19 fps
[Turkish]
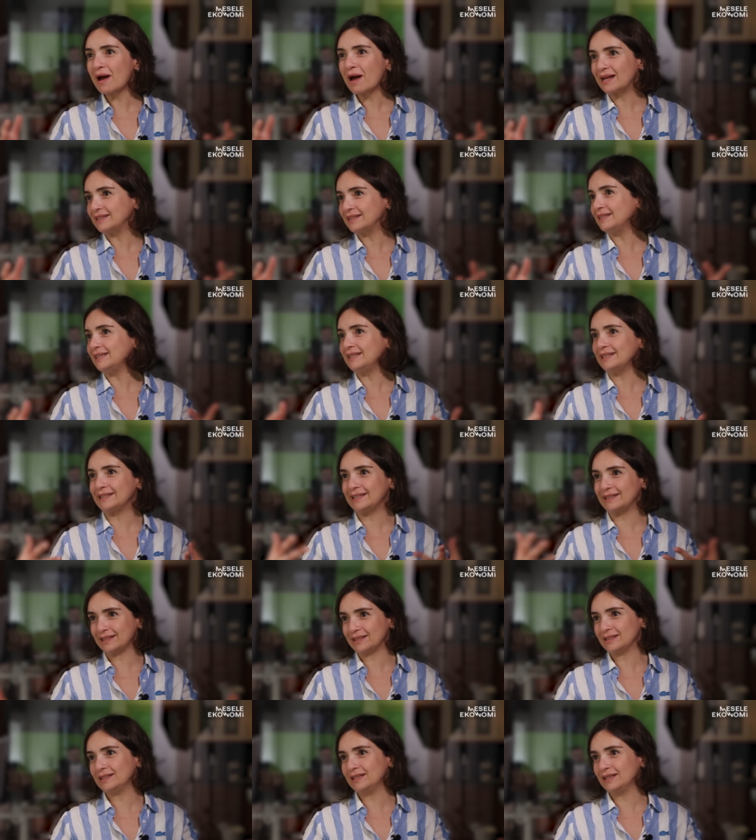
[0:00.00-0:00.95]
belki ilk
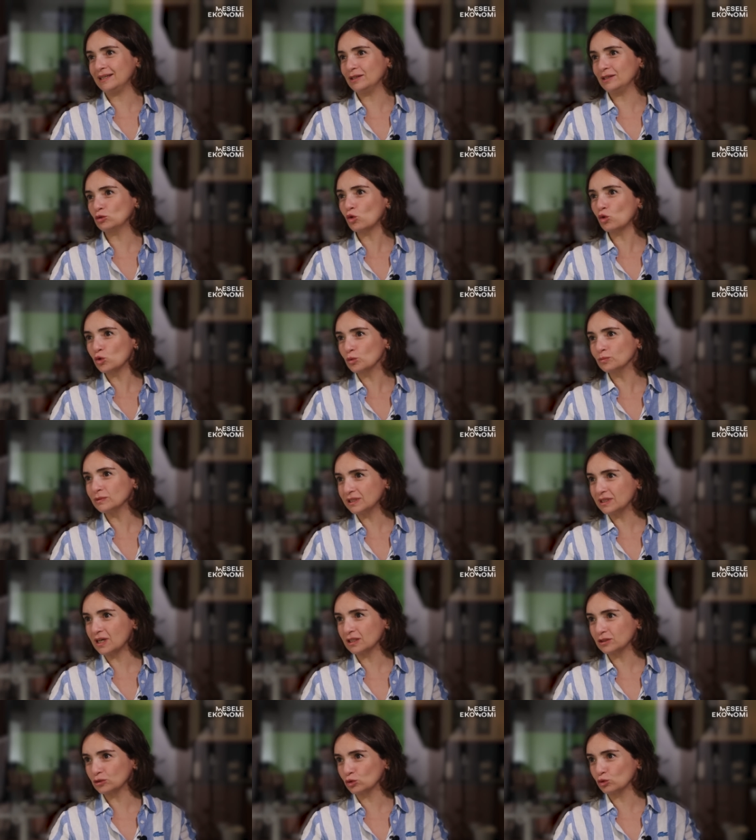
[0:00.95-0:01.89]
e,
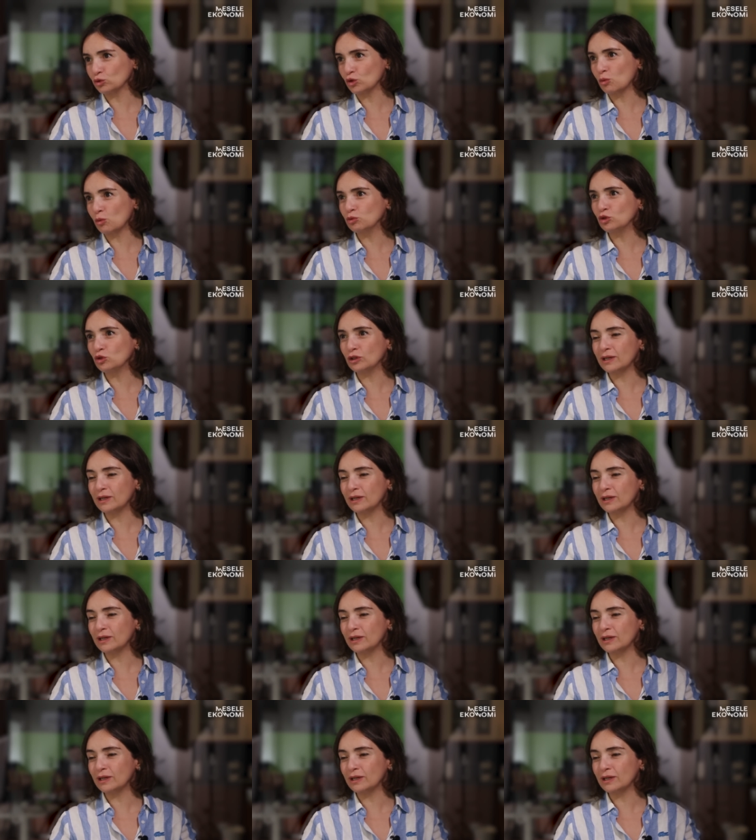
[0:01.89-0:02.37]
tohumları atılıyor bu